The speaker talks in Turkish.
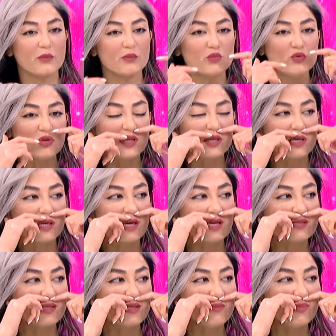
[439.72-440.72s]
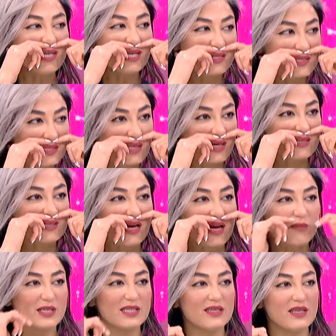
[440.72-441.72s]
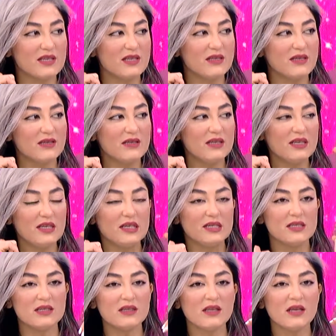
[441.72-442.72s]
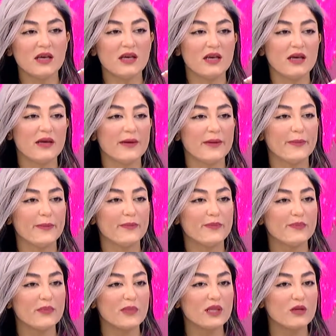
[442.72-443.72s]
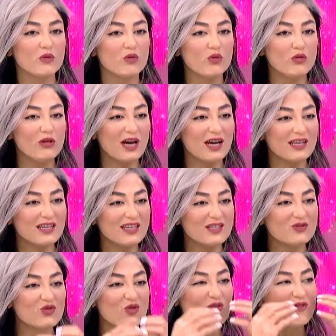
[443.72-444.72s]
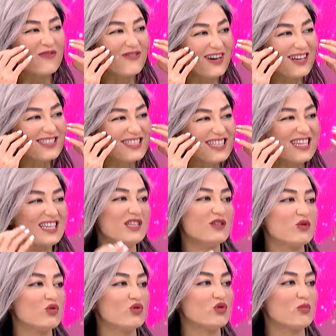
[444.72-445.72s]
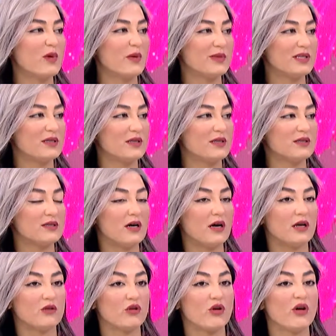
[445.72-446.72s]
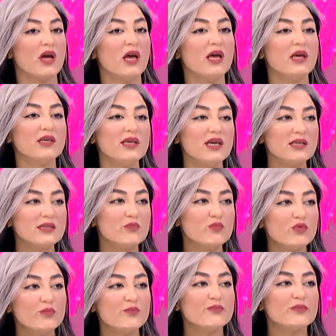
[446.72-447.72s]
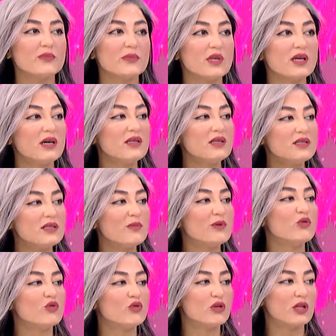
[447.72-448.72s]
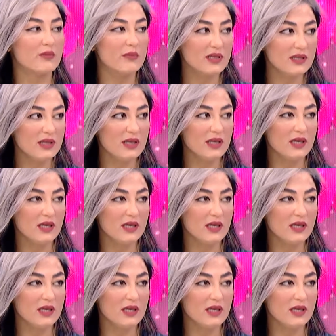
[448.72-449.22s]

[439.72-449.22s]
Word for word: buradaki kasları birazcık daha serbestleştirdiği için gülerken çok fazla gözükmemesini sağlıyor. Yalnız bu kalıcı Geçici bir, bir şey. uygulama